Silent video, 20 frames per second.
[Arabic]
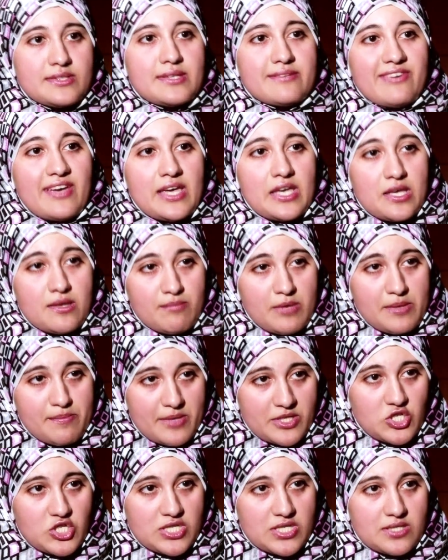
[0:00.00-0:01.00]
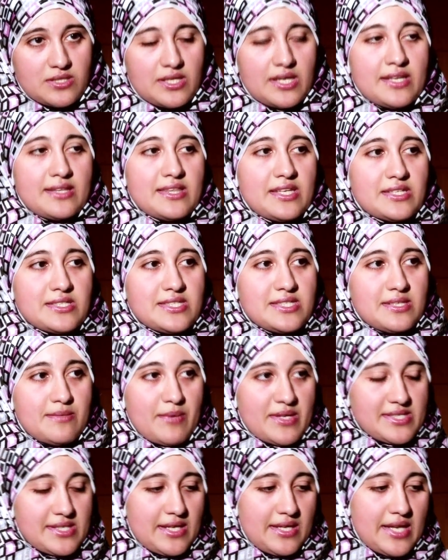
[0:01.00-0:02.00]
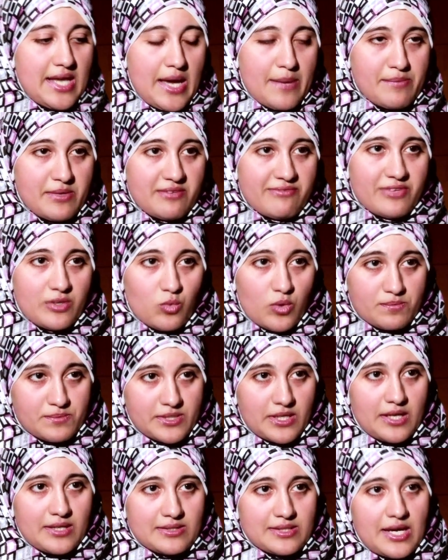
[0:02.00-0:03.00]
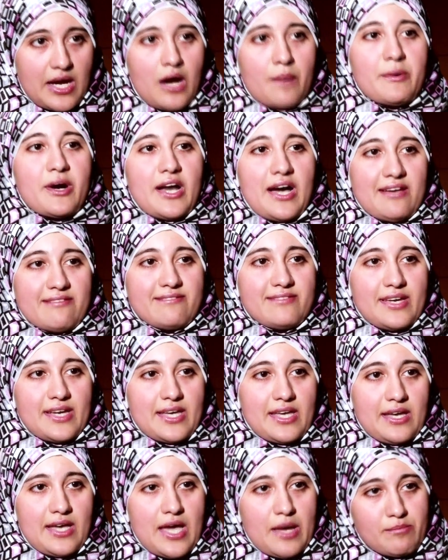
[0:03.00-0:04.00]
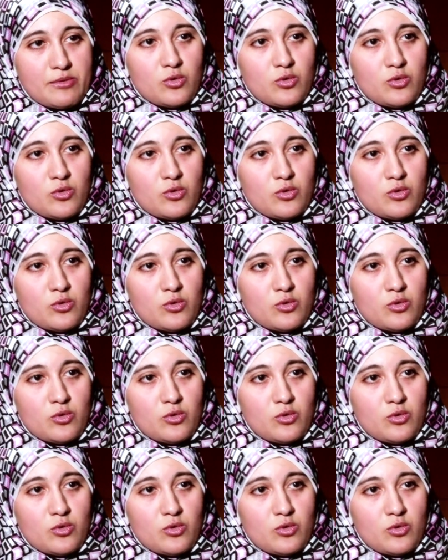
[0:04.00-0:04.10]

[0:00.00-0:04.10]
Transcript: تفهمي الماشين ان انت مثلا ابل في الويب سايت ده عباره عن فاكهه